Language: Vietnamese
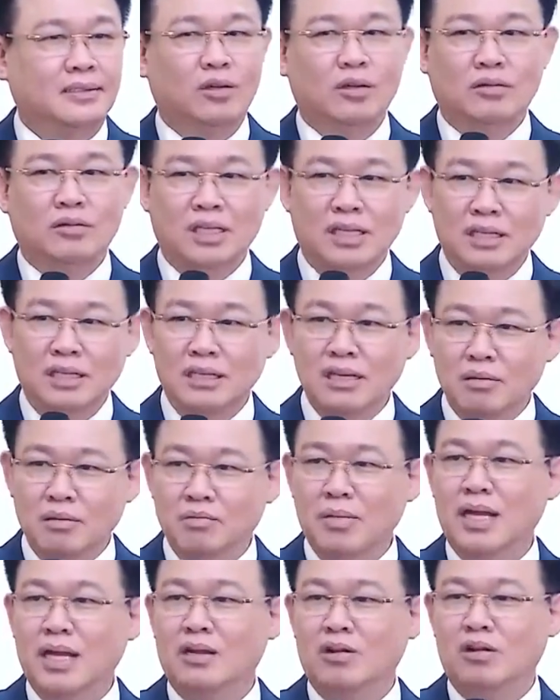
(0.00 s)
đối với đất
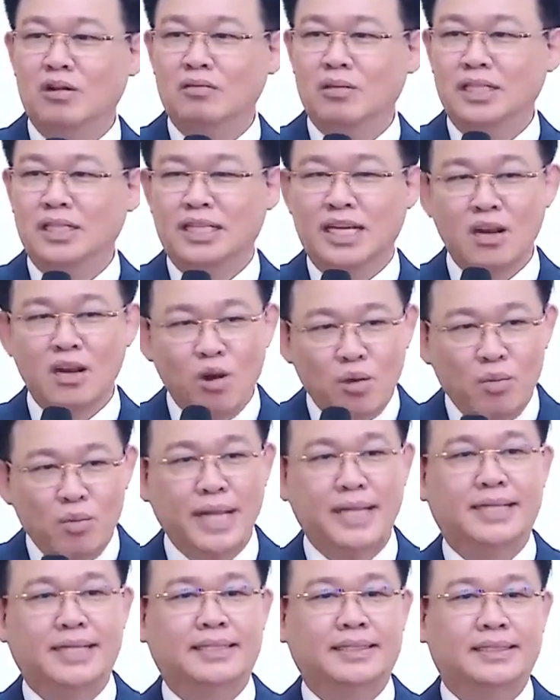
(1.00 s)
nước mình đối với chế độ
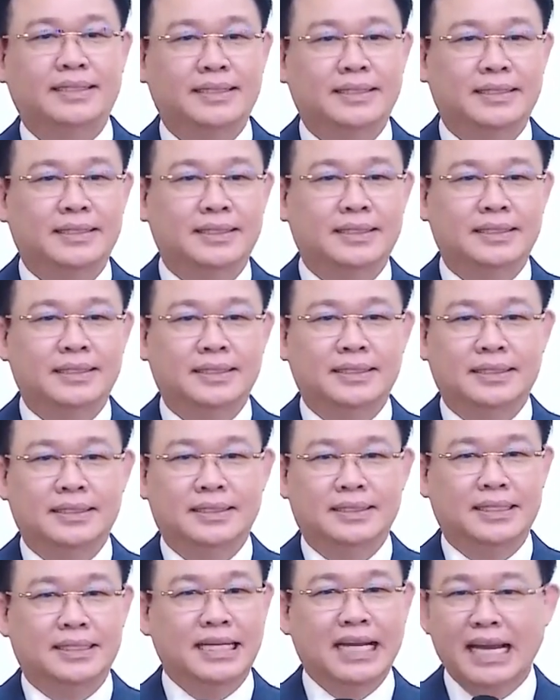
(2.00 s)
mình
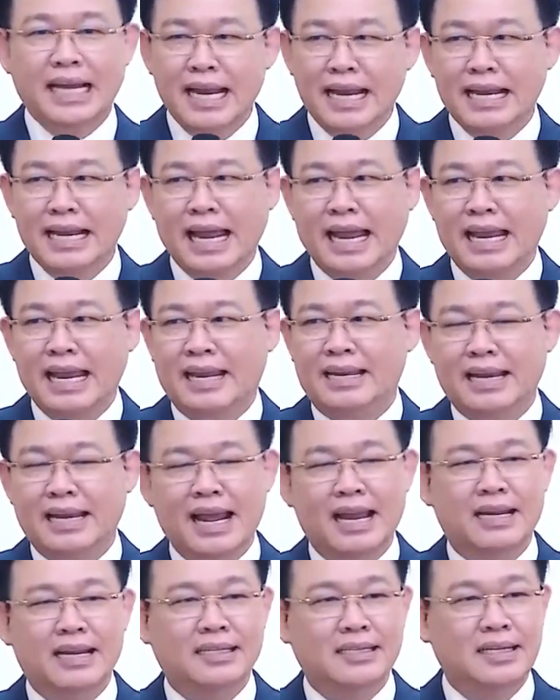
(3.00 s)
thì cái lần này đặt
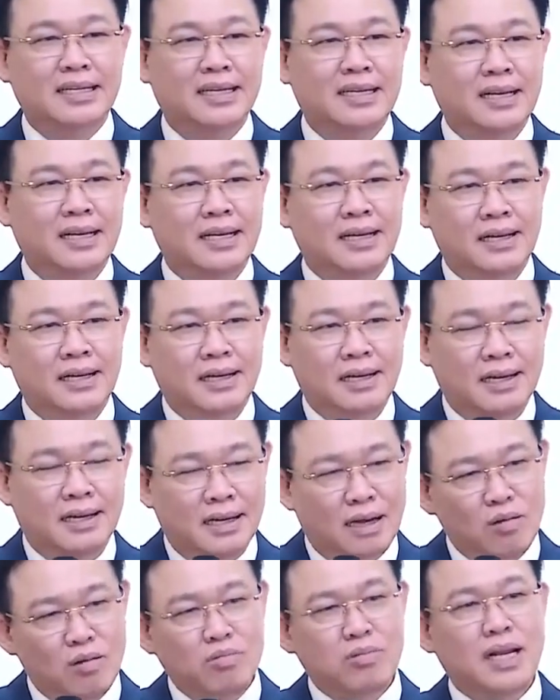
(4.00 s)
ra là gì
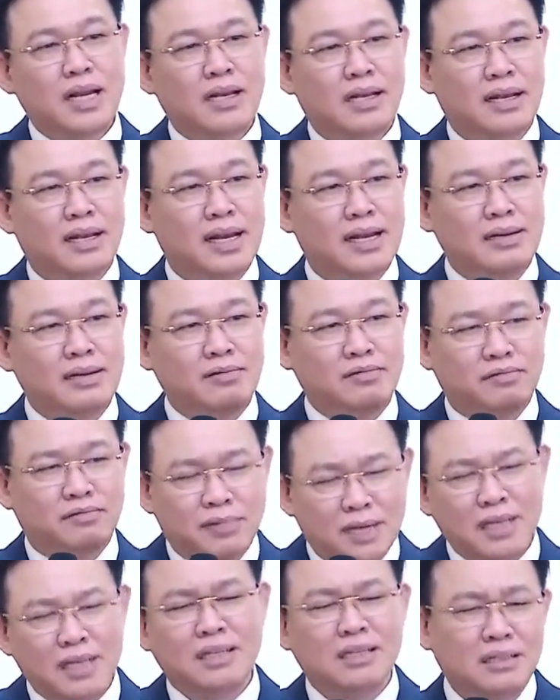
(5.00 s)
không định kiến
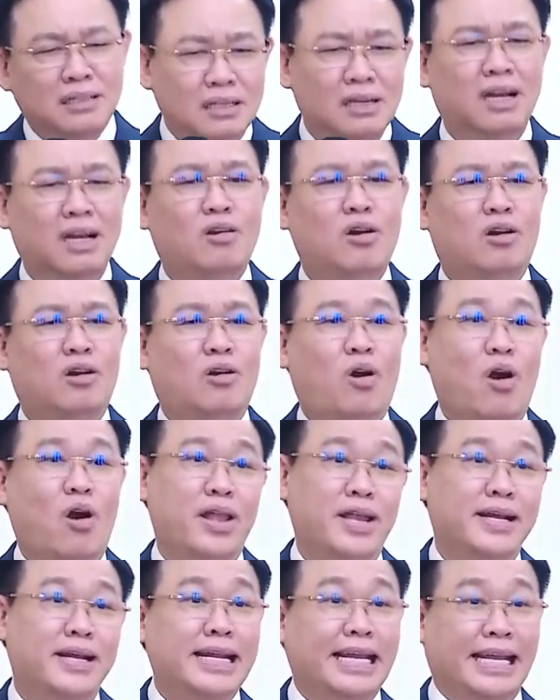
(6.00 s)
với những người còn
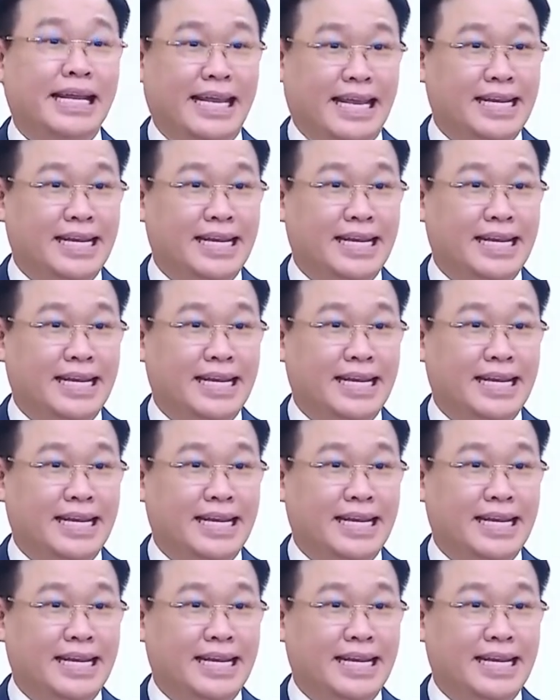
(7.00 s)
có những định